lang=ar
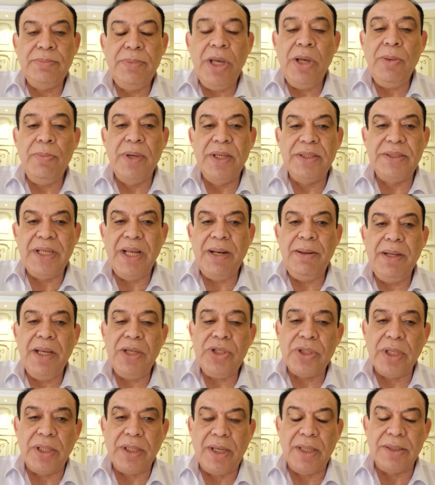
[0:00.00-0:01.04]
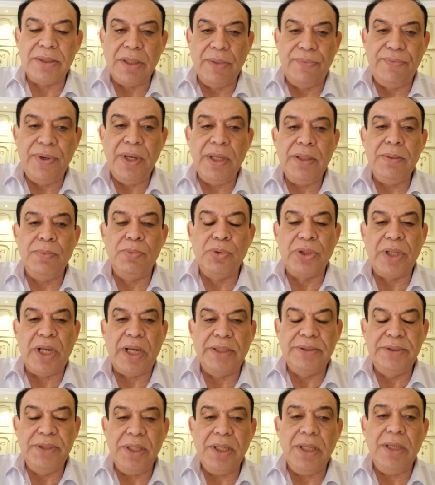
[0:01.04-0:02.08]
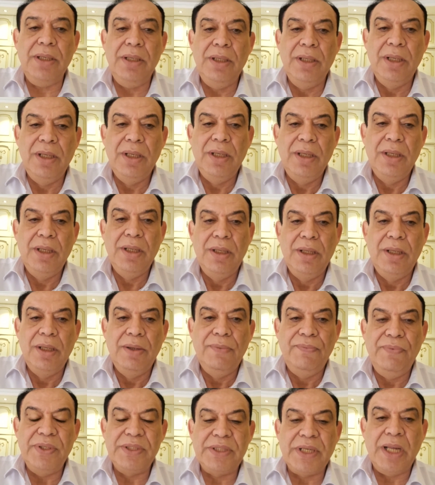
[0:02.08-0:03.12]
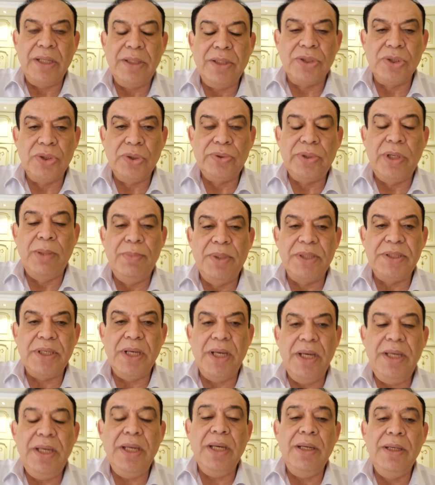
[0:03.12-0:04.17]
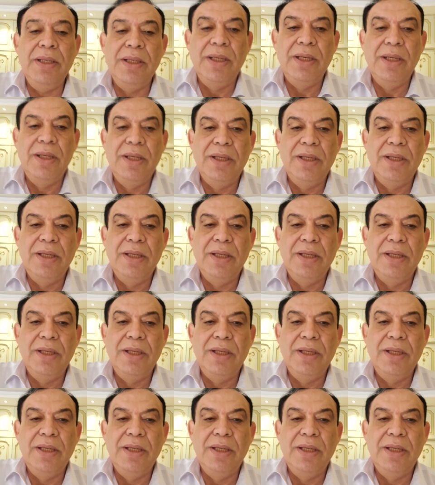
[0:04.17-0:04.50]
مايو ما يزال يشهد كثافات متحركة في ساعات الذروة المسائية